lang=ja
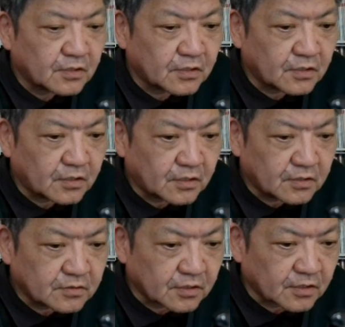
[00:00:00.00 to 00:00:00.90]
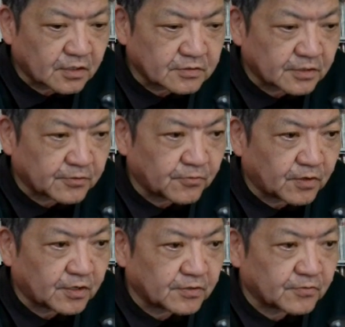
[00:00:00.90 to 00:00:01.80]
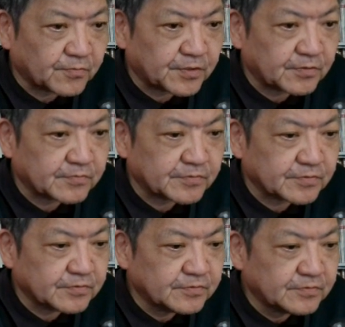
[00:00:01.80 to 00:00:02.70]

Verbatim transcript: 上がったんか上がったんかようわからんな、これ見てる分と。